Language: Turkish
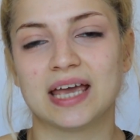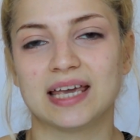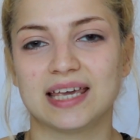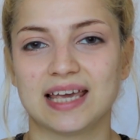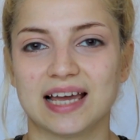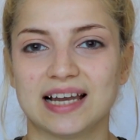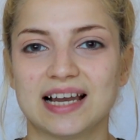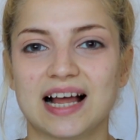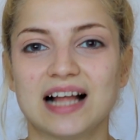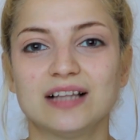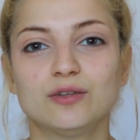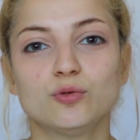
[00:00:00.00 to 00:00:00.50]

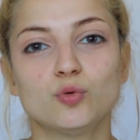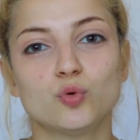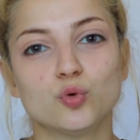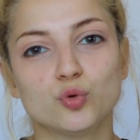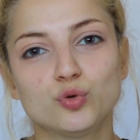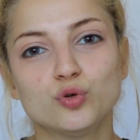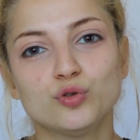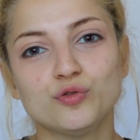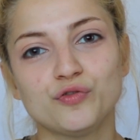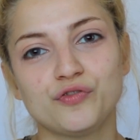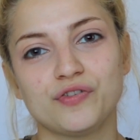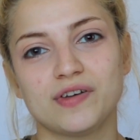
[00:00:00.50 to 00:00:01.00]
Genelde
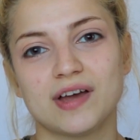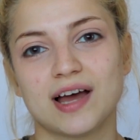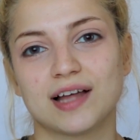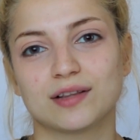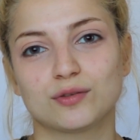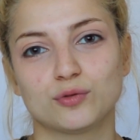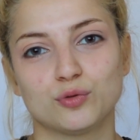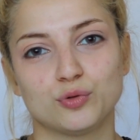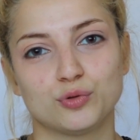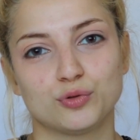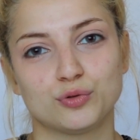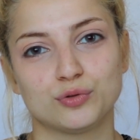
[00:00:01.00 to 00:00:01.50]
uygun
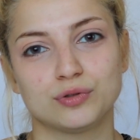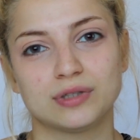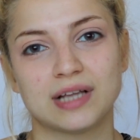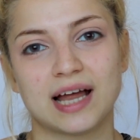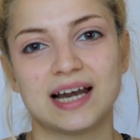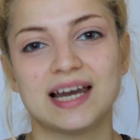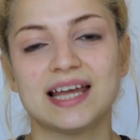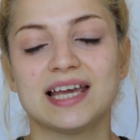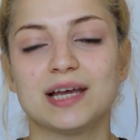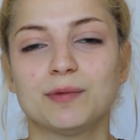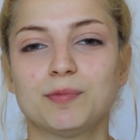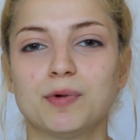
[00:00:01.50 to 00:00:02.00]
fiyatlı
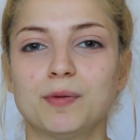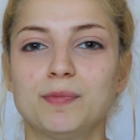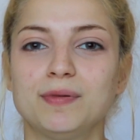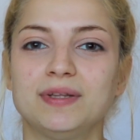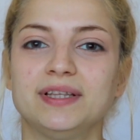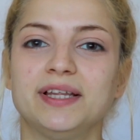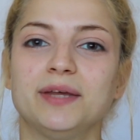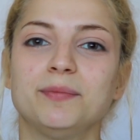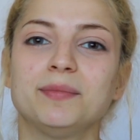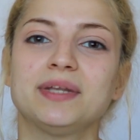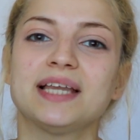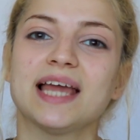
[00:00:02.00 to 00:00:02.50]
ürünlerle
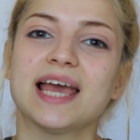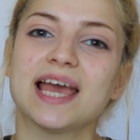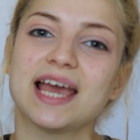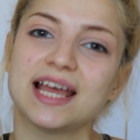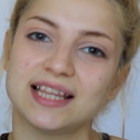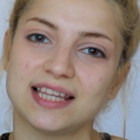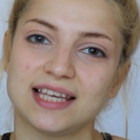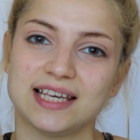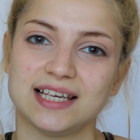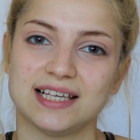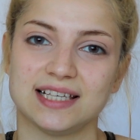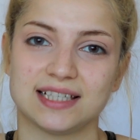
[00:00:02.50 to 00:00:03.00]
yapabildiğimin
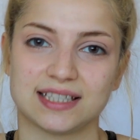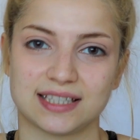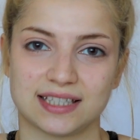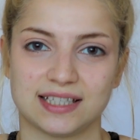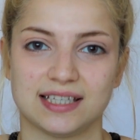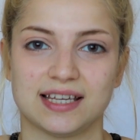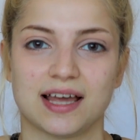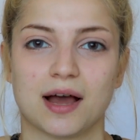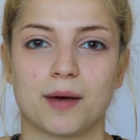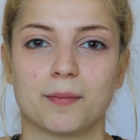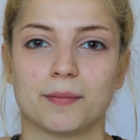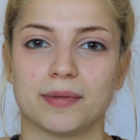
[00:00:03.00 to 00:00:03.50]
en
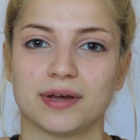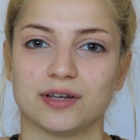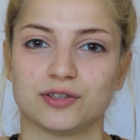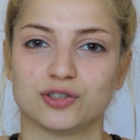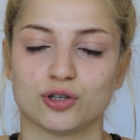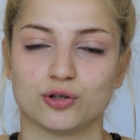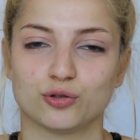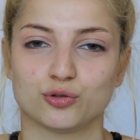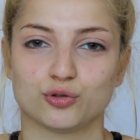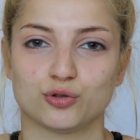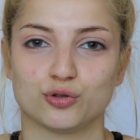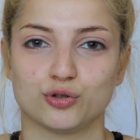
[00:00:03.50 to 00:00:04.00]
iyisini yapmaya
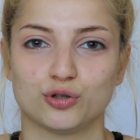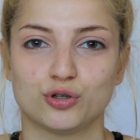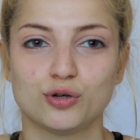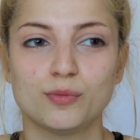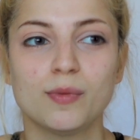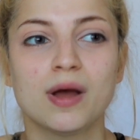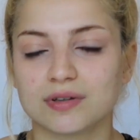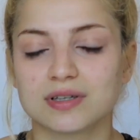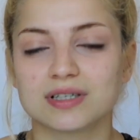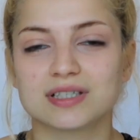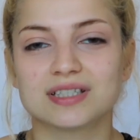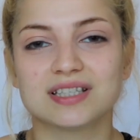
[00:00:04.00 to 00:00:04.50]
çalışıyorum.
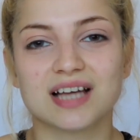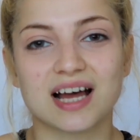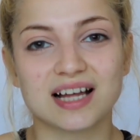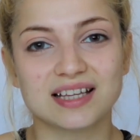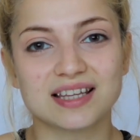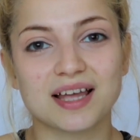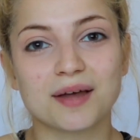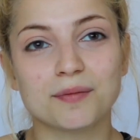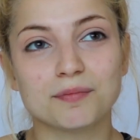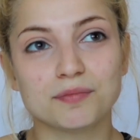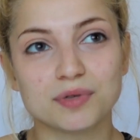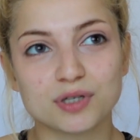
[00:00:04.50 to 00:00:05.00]

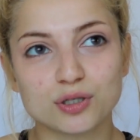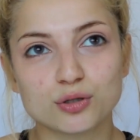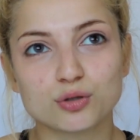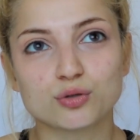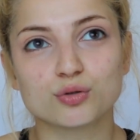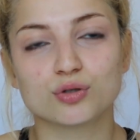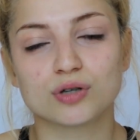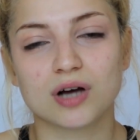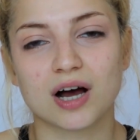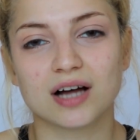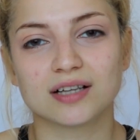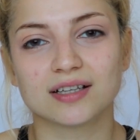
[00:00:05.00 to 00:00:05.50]
Zaten bir
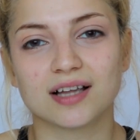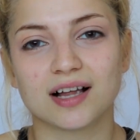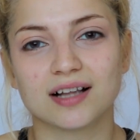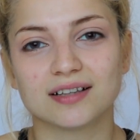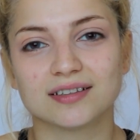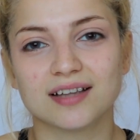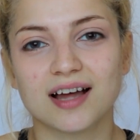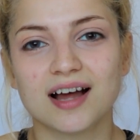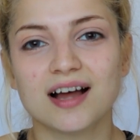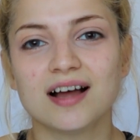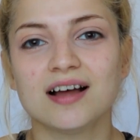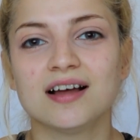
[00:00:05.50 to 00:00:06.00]
sürü
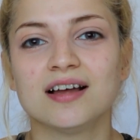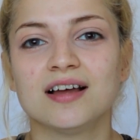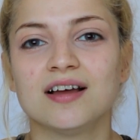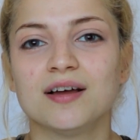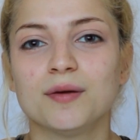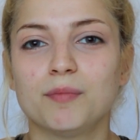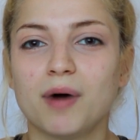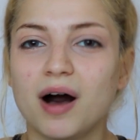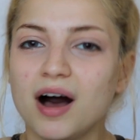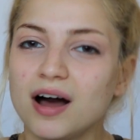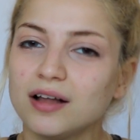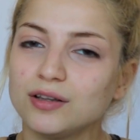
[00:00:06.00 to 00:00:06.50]
kanalda
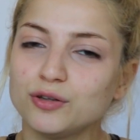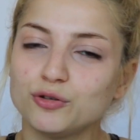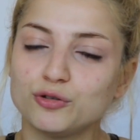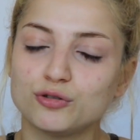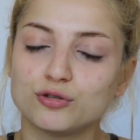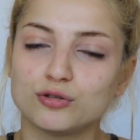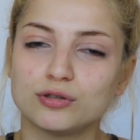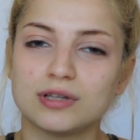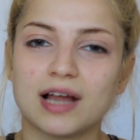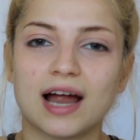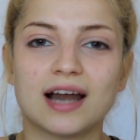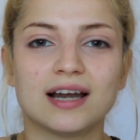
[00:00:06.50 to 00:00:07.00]
pahalı
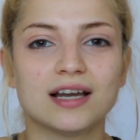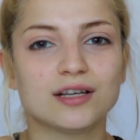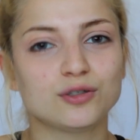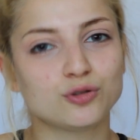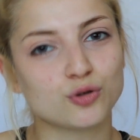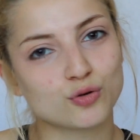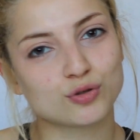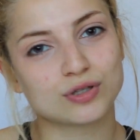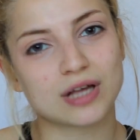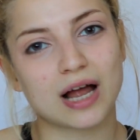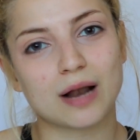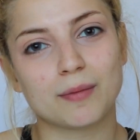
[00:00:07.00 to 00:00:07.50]
ürünlerle
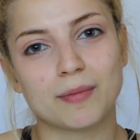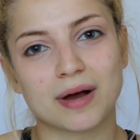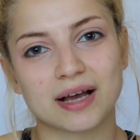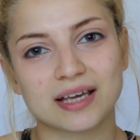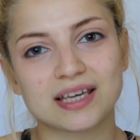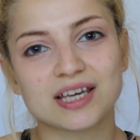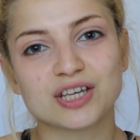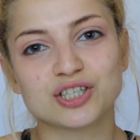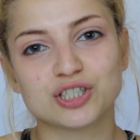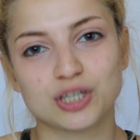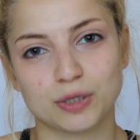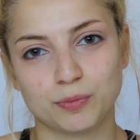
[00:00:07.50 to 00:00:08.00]
çok güzel
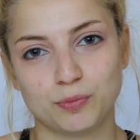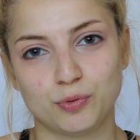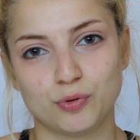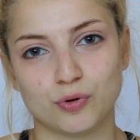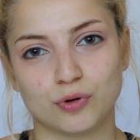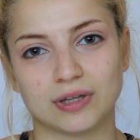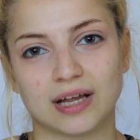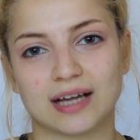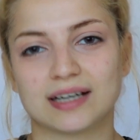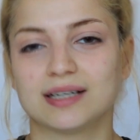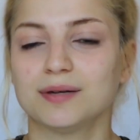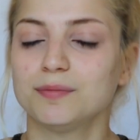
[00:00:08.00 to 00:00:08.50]
makyaj
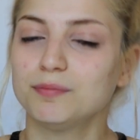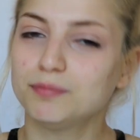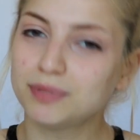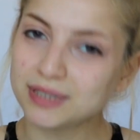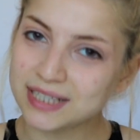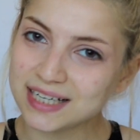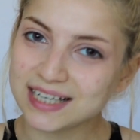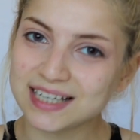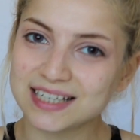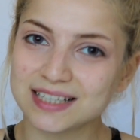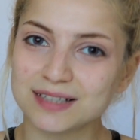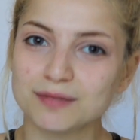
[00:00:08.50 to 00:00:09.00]
yapıyorlar.
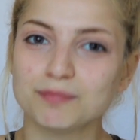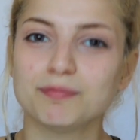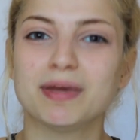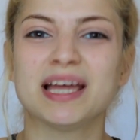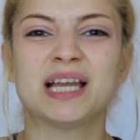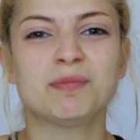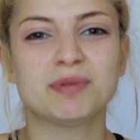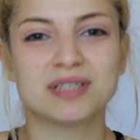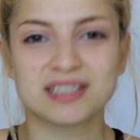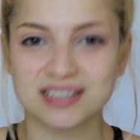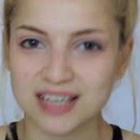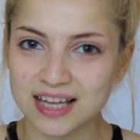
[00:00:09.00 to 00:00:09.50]
Bırakın
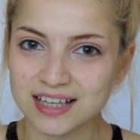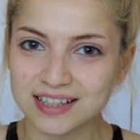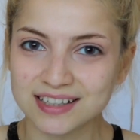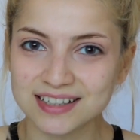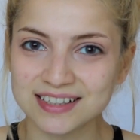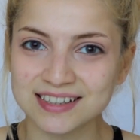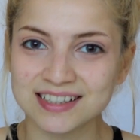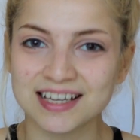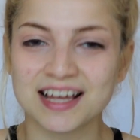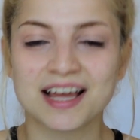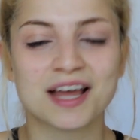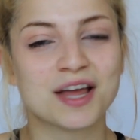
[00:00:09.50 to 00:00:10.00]
beni bir
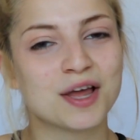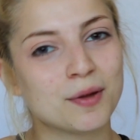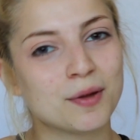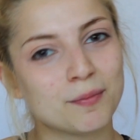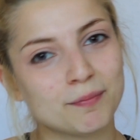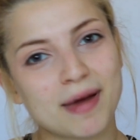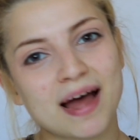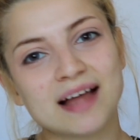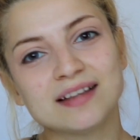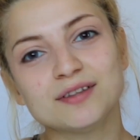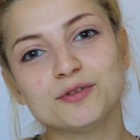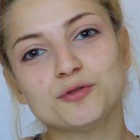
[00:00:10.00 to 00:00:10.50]
salın.
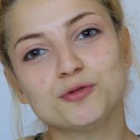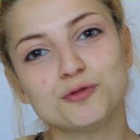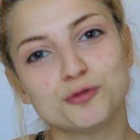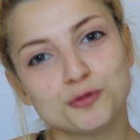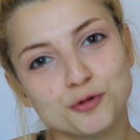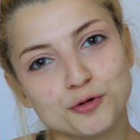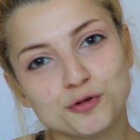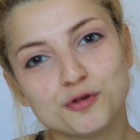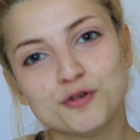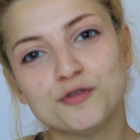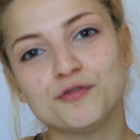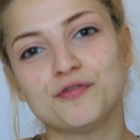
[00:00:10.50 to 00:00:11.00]
Ben de
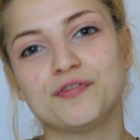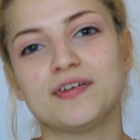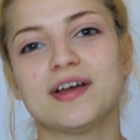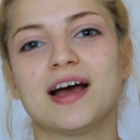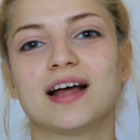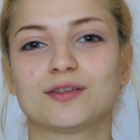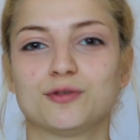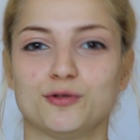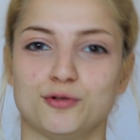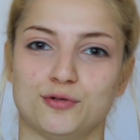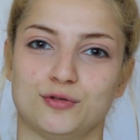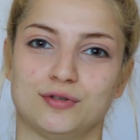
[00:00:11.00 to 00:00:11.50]
uygun
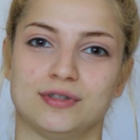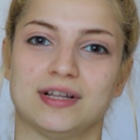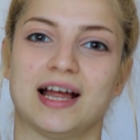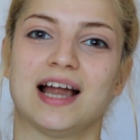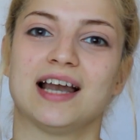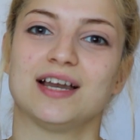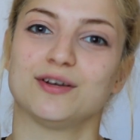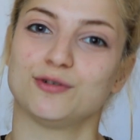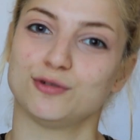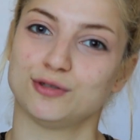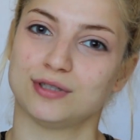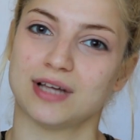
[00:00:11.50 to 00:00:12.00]
fiyatlı
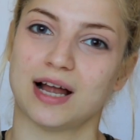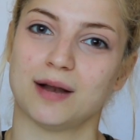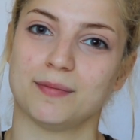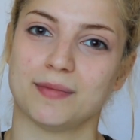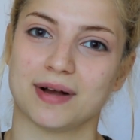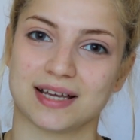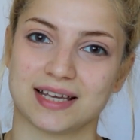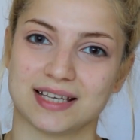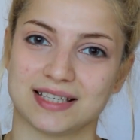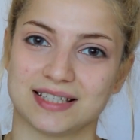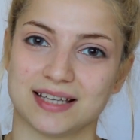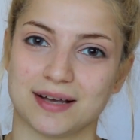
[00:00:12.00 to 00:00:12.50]
ürünlerle güzel
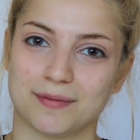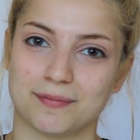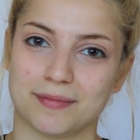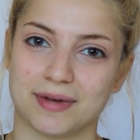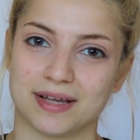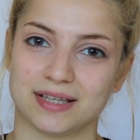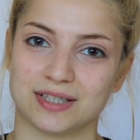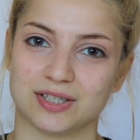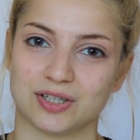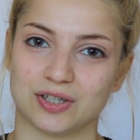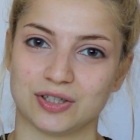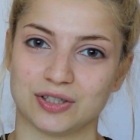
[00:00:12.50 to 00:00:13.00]
makyaj
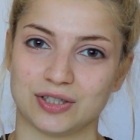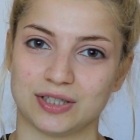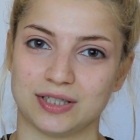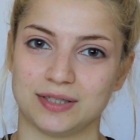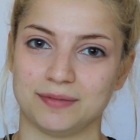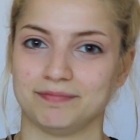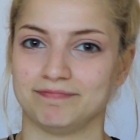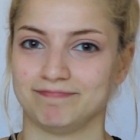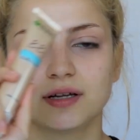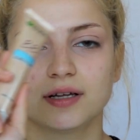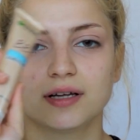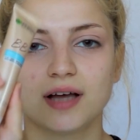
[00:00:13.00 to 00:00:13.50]
yapmaya
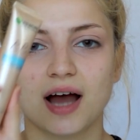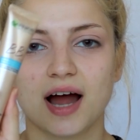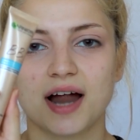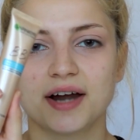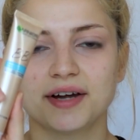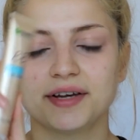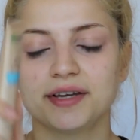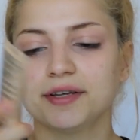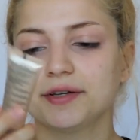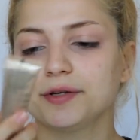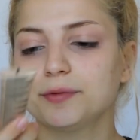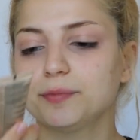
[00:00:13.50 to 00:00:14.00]
çalışayım.
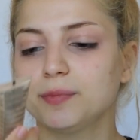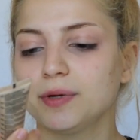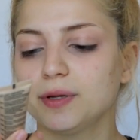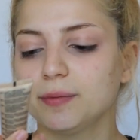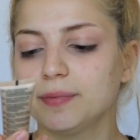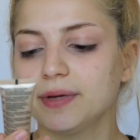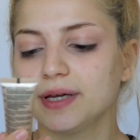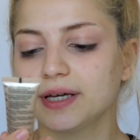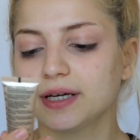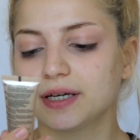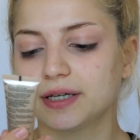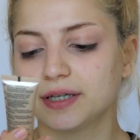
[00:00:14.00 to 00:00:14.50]
Garnier
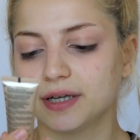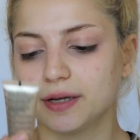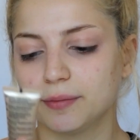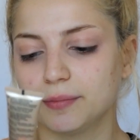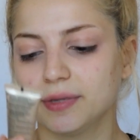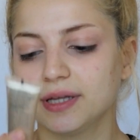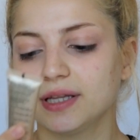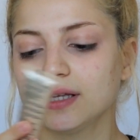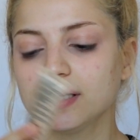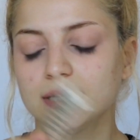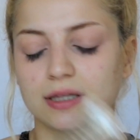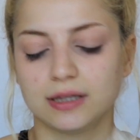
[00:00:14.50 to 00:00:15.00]
BB
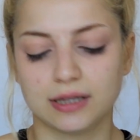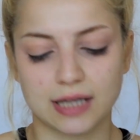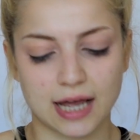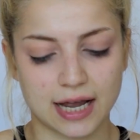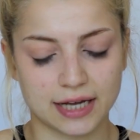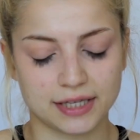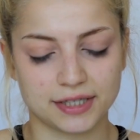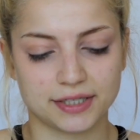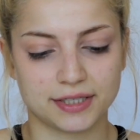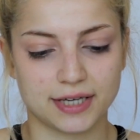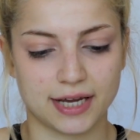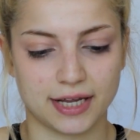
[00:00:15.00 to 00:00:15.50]
kremin
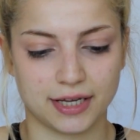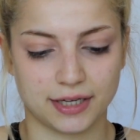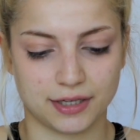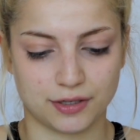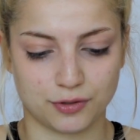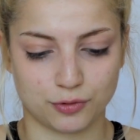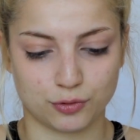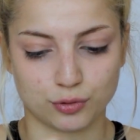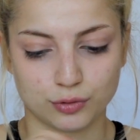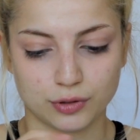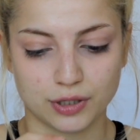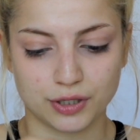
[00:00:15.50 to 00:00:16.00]
light
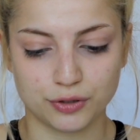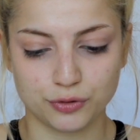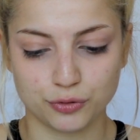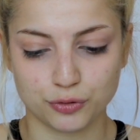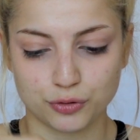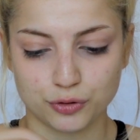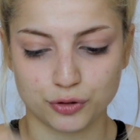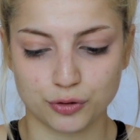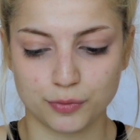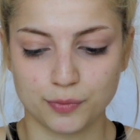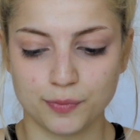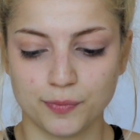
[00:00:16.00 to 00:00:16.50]
rengini
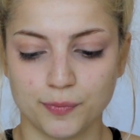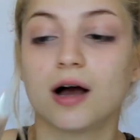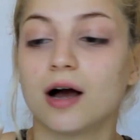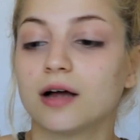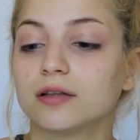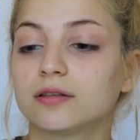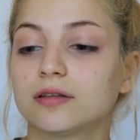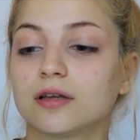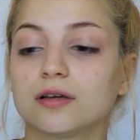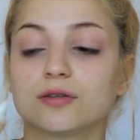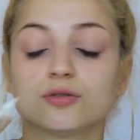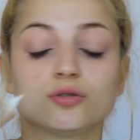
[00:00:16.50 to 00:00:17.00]
kullanıyorum.
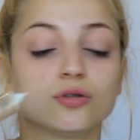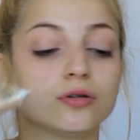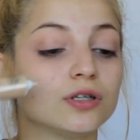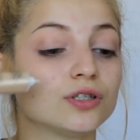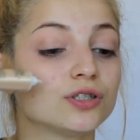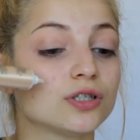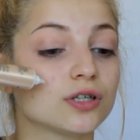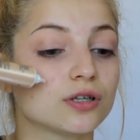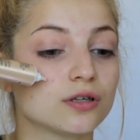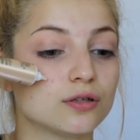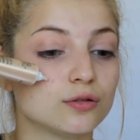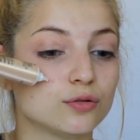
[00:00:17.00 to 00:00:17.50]
Hatta şöyle
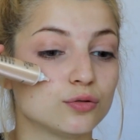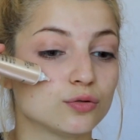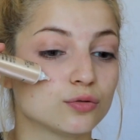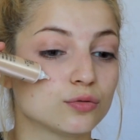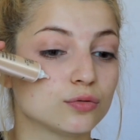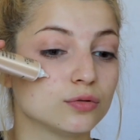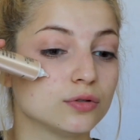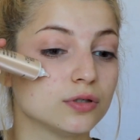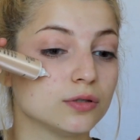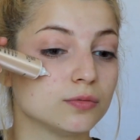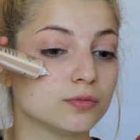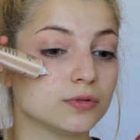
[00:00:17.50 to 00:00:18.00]
şekil
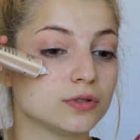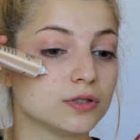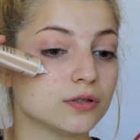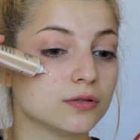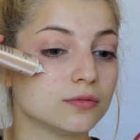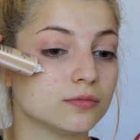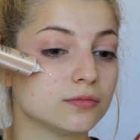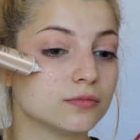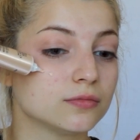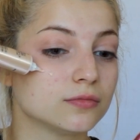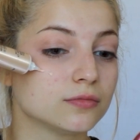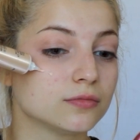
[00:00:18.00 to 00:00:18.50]
şukul yapacağım.